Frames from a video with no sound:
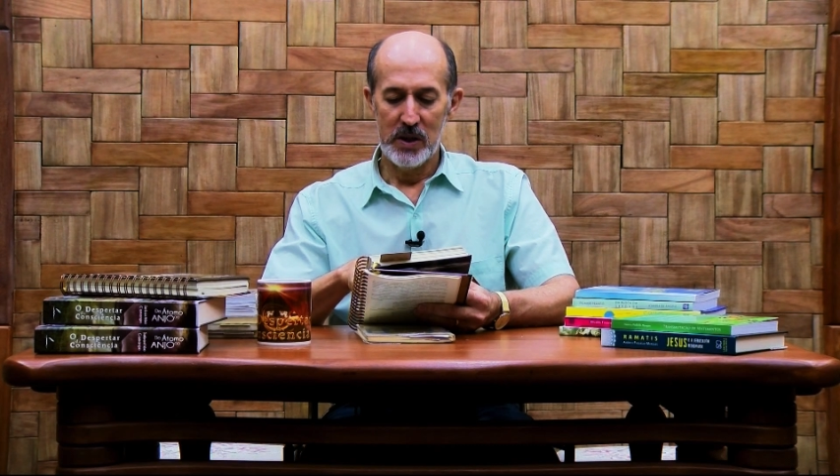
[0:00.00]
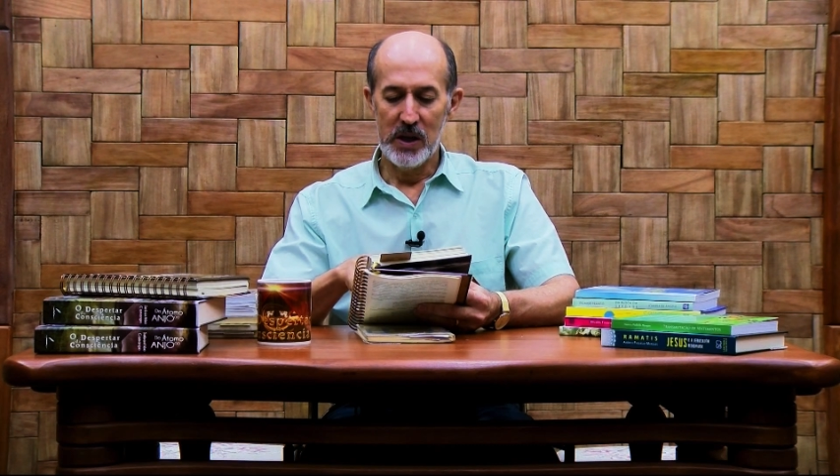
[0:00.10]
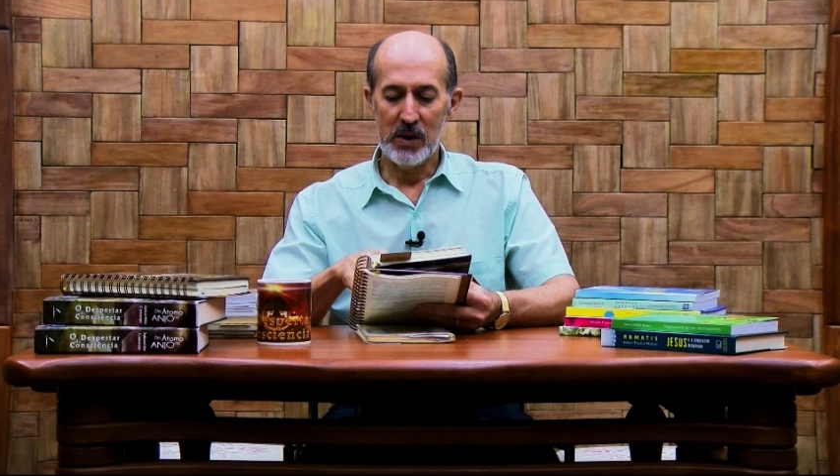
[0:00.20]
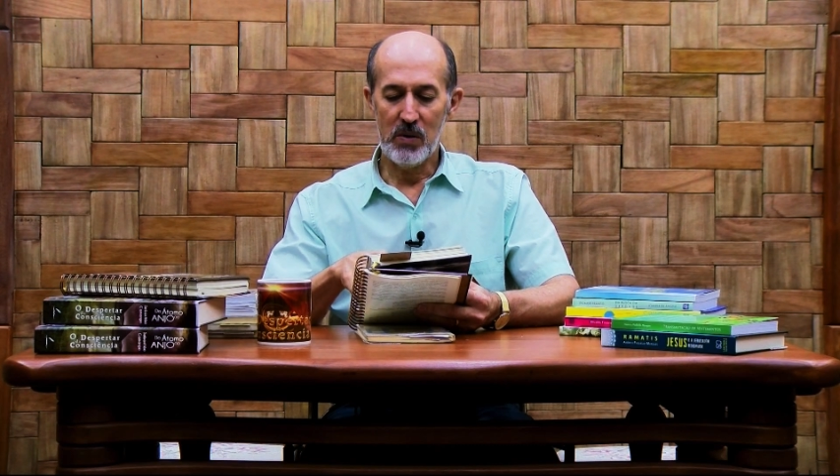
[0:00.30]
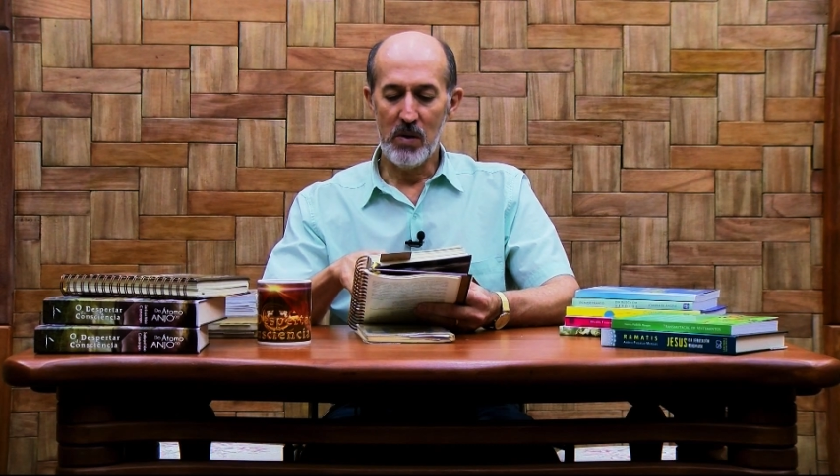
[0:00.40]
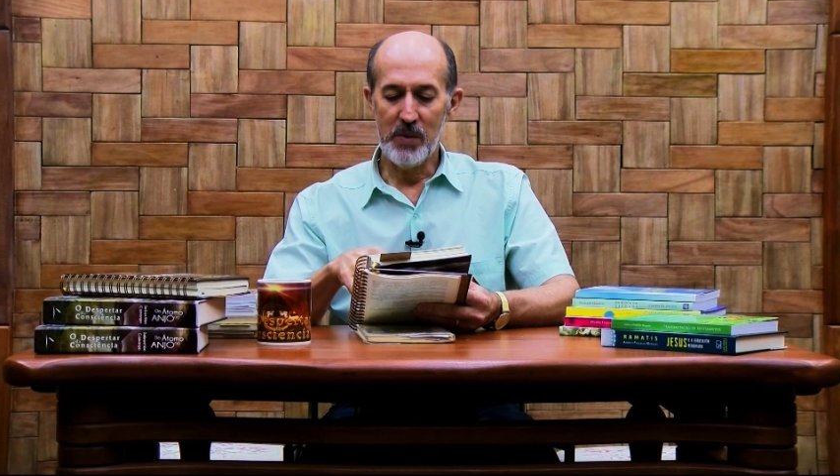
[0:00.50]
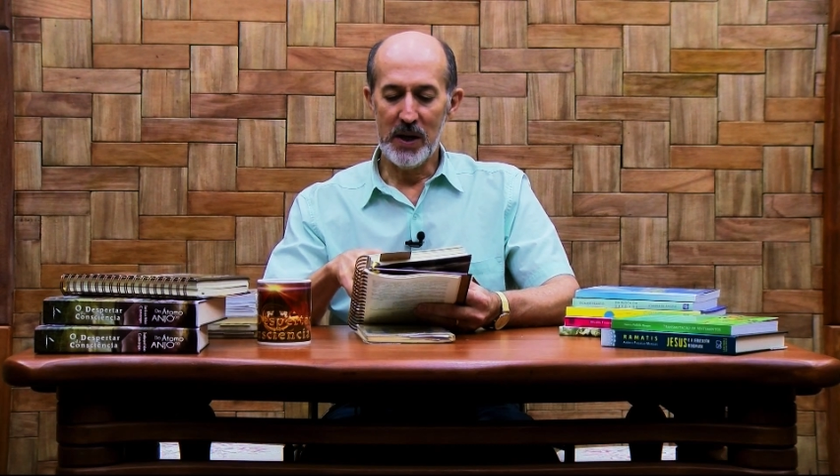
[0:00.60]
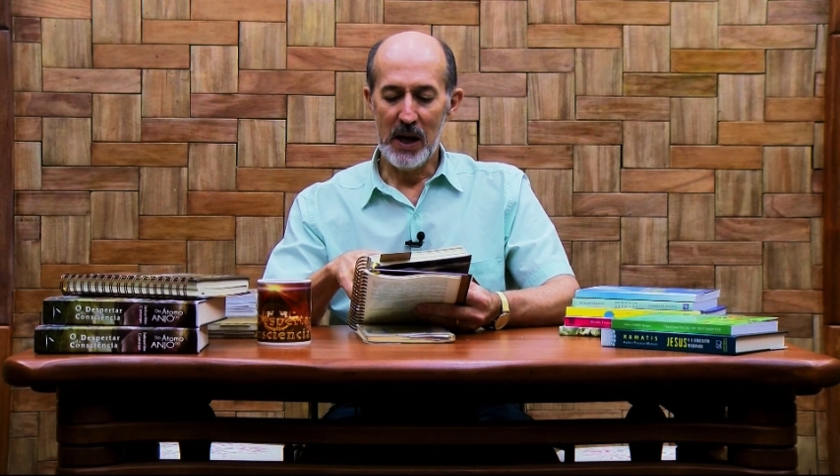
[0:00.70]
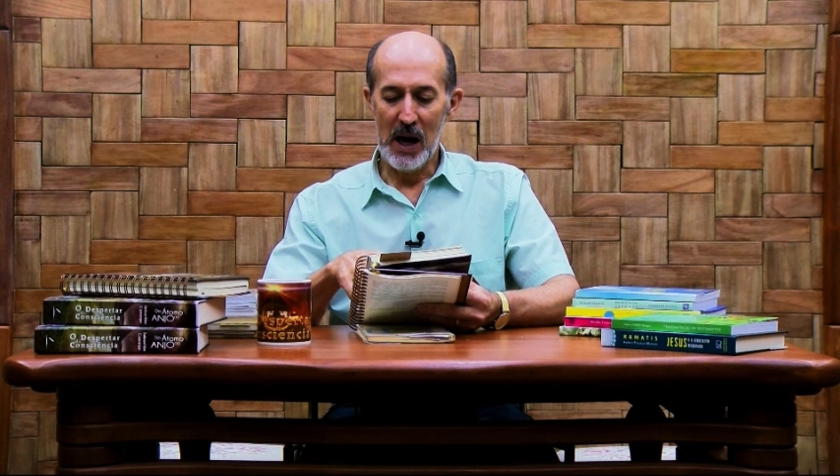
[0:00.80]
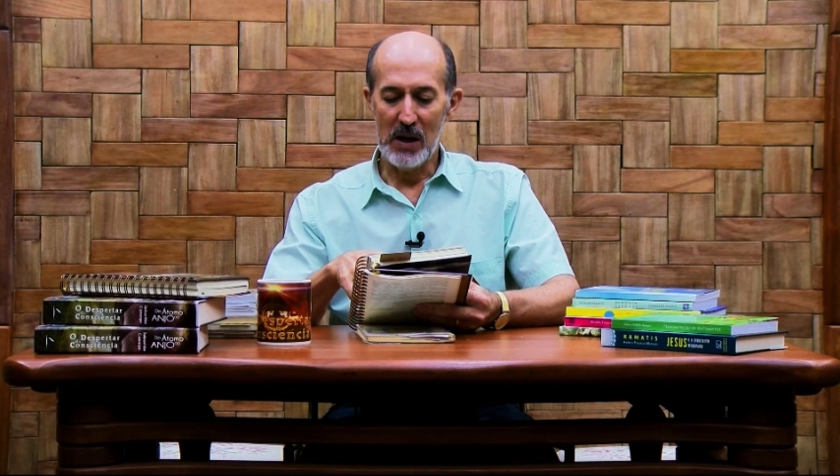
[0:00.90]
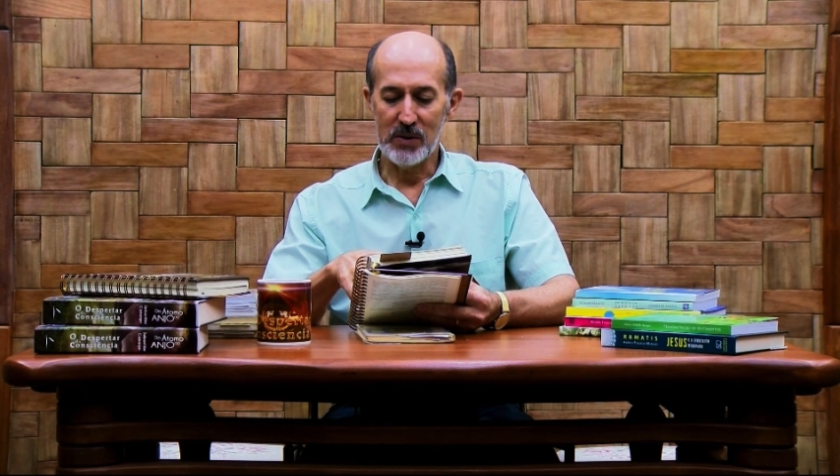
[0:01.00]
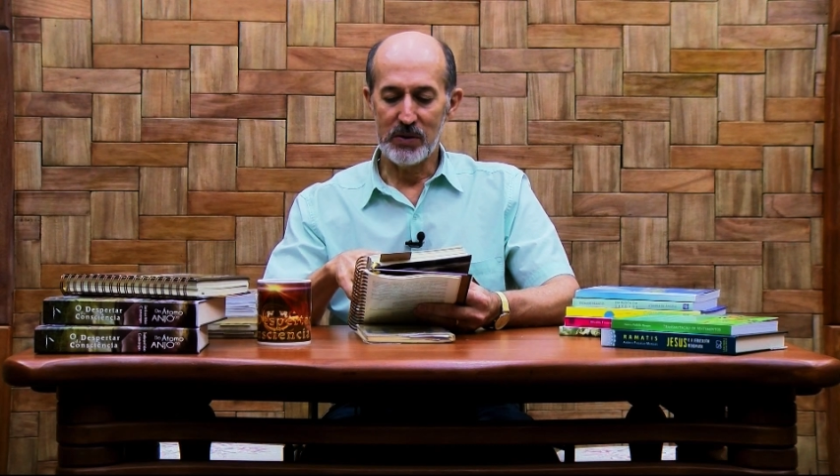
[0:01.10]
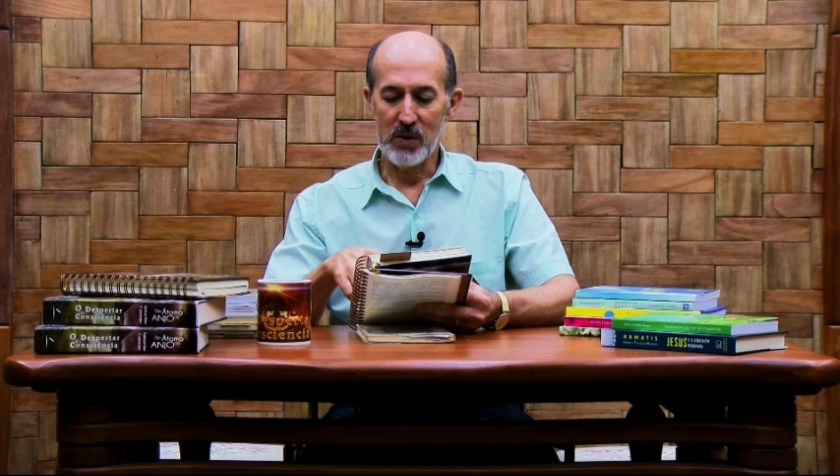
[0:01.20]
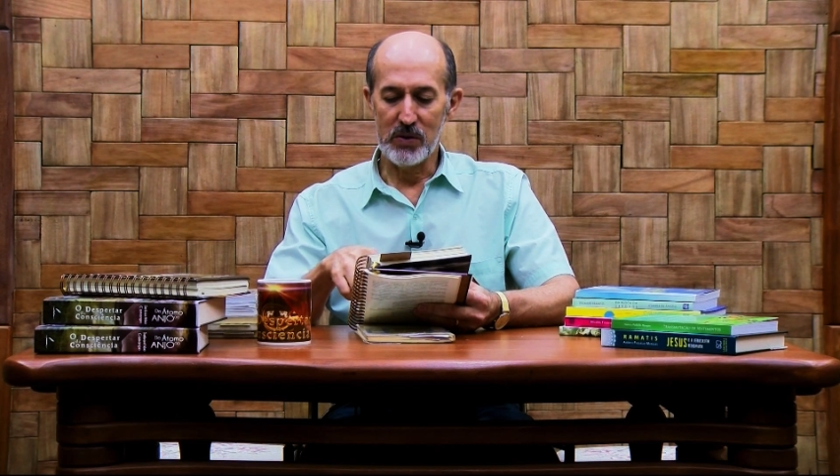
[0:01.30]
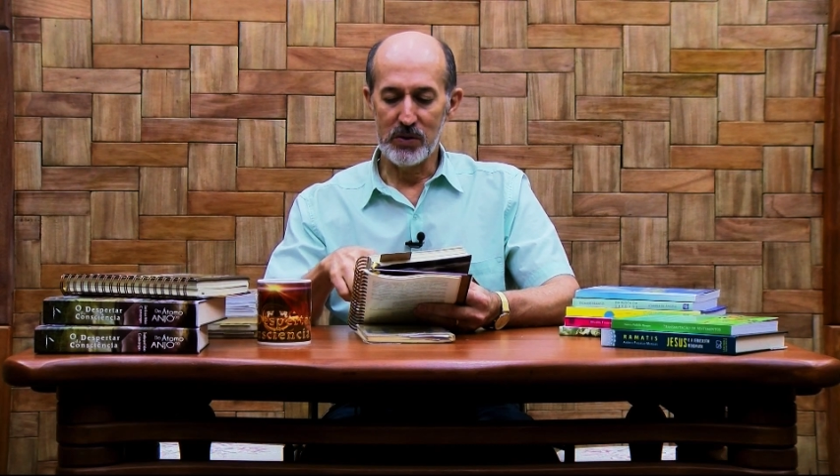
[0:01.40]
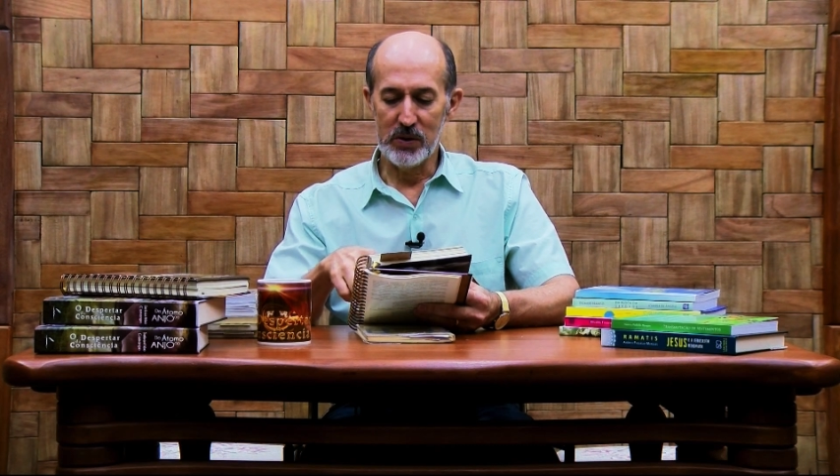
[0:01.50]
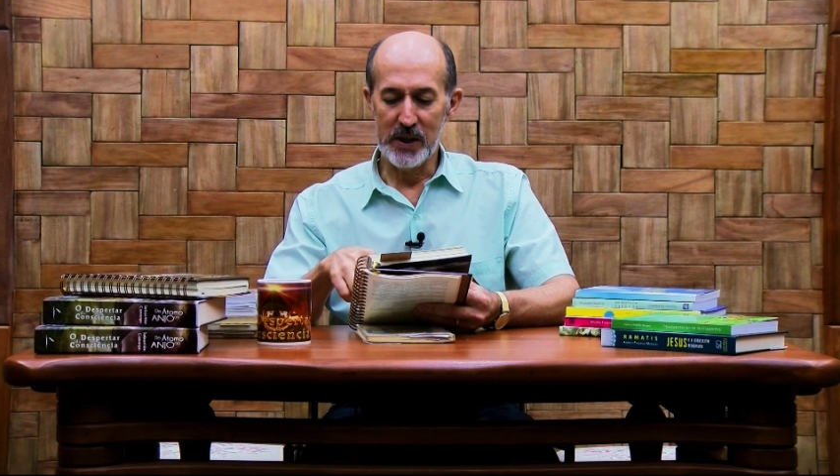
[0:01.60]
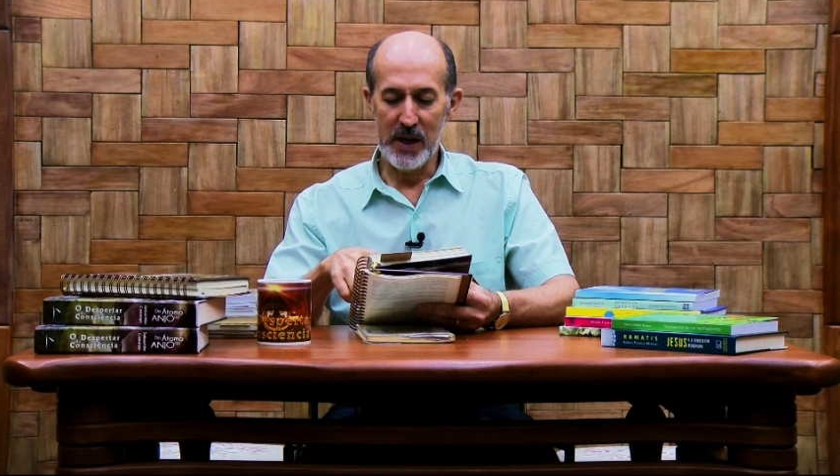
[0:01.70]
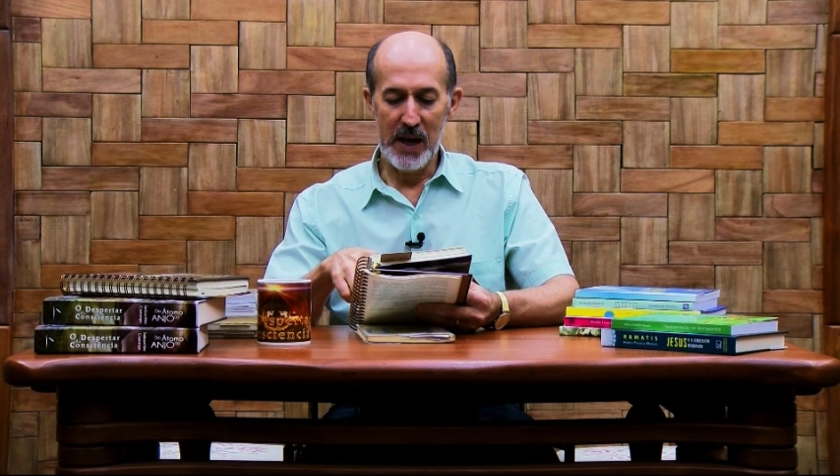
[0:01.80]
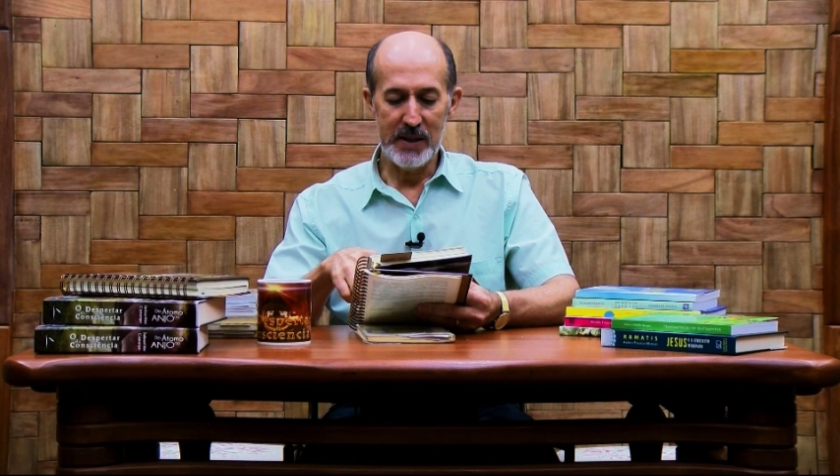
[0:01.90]
e combiná-los com os
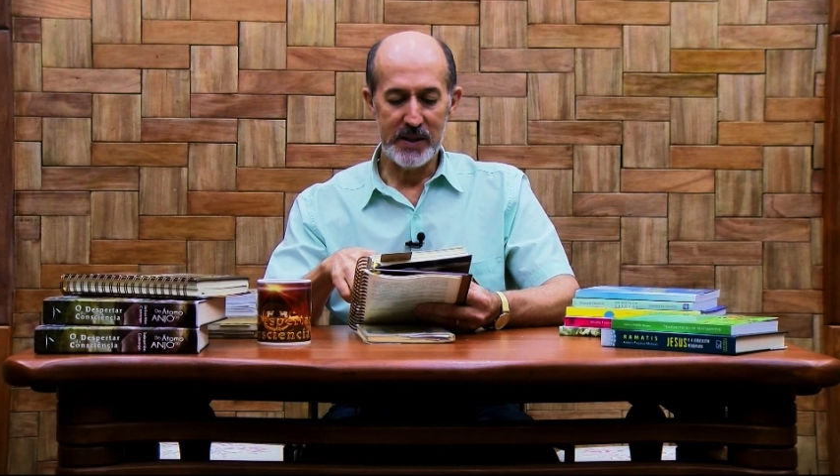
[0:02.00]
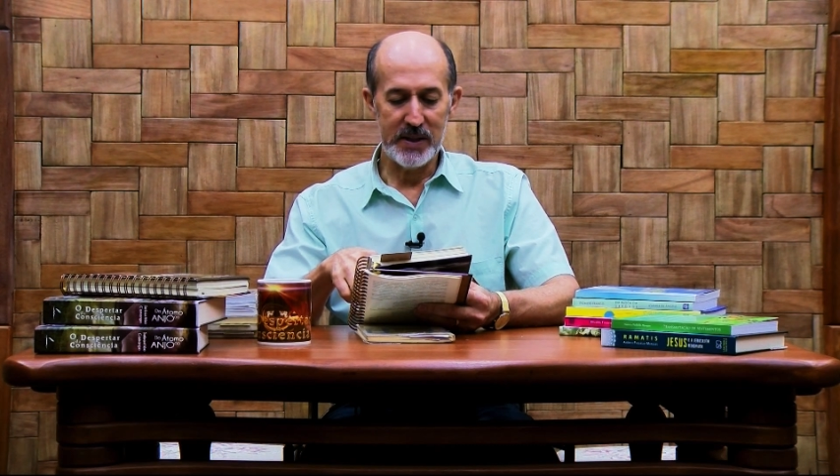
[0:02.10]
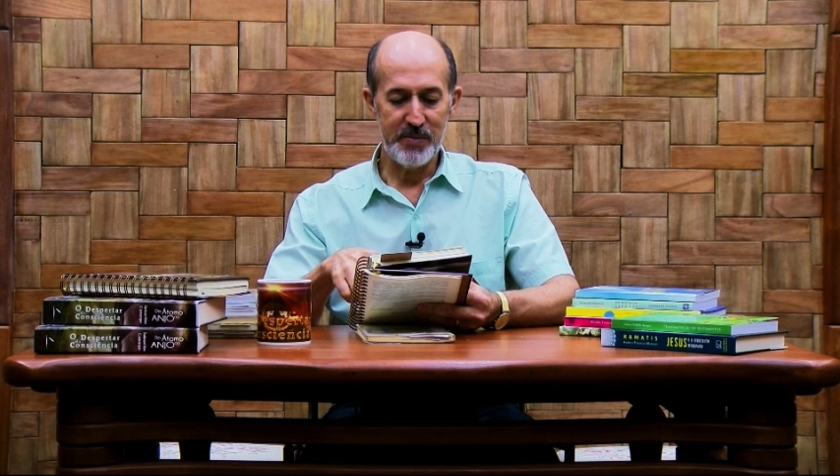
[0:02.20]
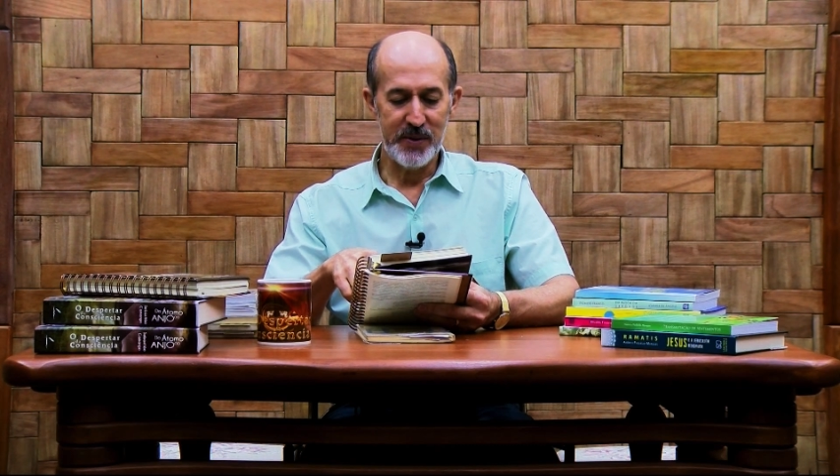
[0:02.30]
nutrientes